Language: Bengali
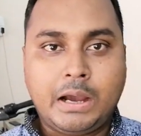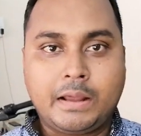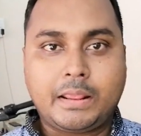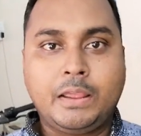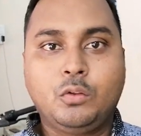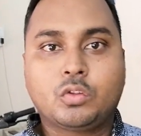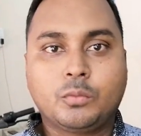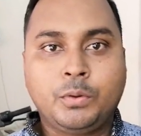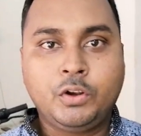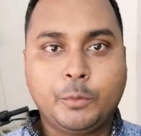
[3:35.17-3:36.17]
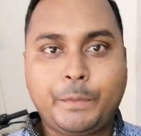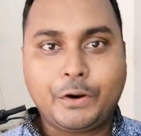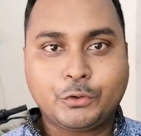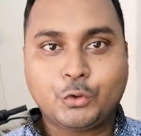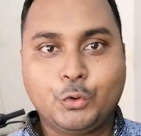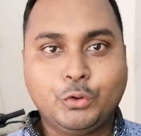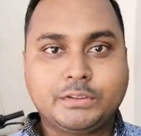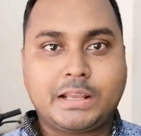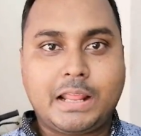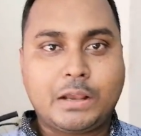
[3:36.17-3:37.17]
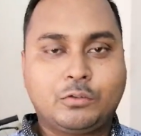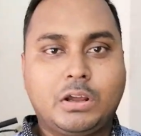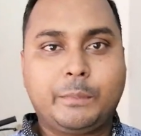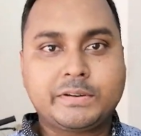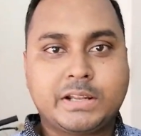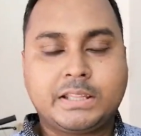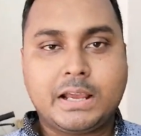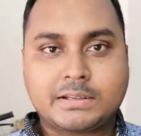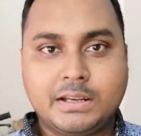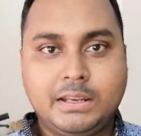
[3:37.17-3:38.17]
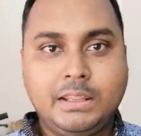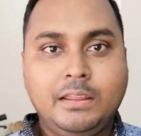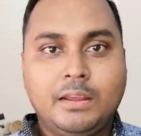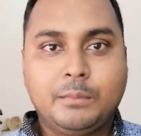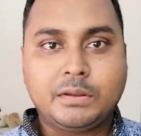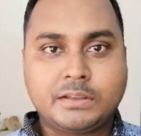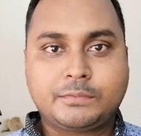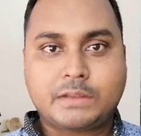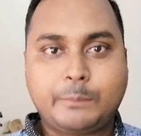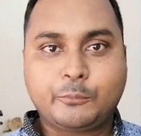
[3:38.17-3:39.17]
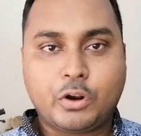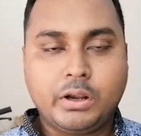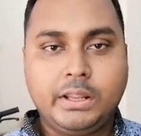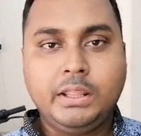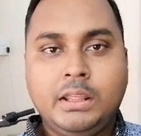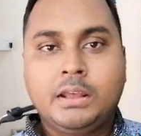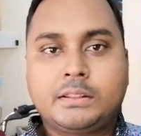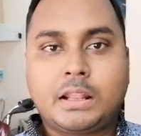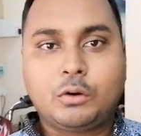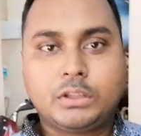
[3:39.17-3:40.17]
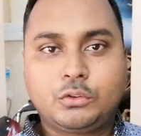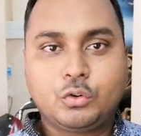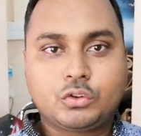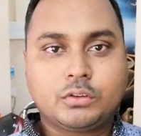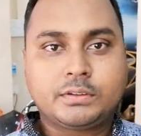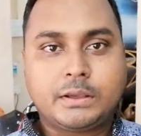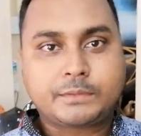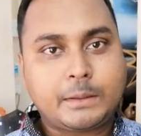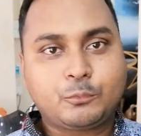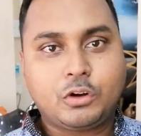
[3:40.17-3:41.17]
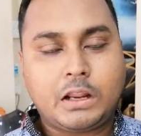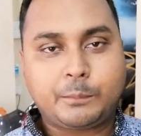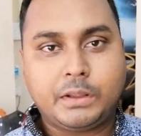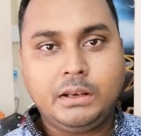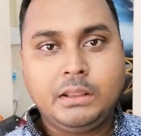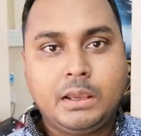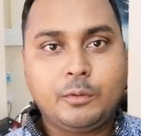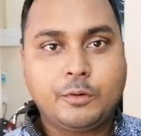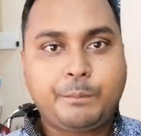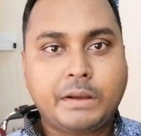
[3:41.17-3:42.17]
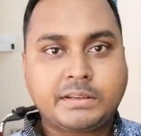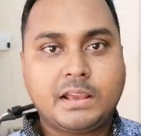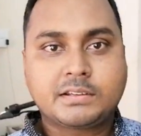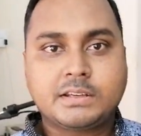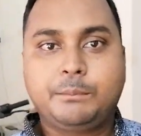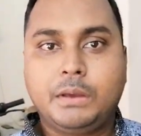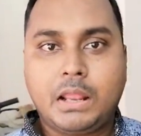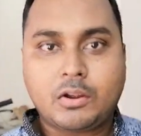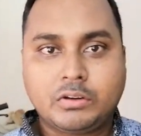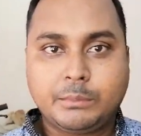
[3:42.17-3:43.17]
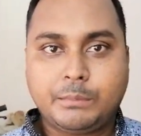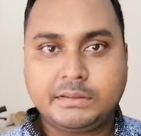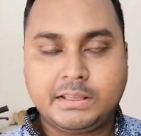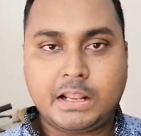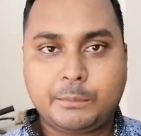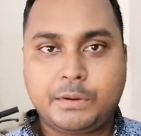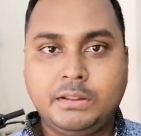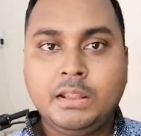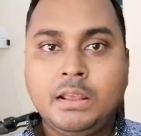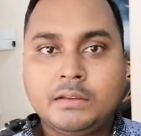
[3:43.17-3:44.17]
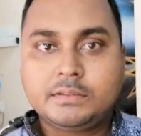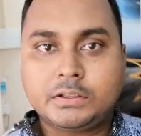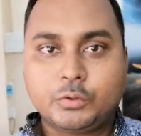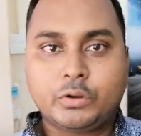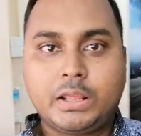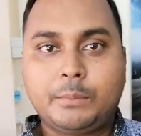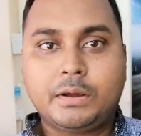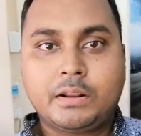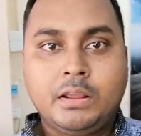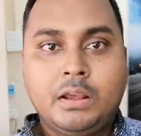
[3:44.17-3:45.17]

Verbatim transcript: আর এই নতুন ভিডিও পাওয়ার জন্য যারা এখনও আমার সাথে আসেননি বা সাবস্ক্রাইব করেননি তারা অতি দ্রুত সাবস্ক্রাইব করে রাখবেন এবং পাশে আসা বেল আইকনটি বাজিয়ে রাখবেন যাতে করে আমার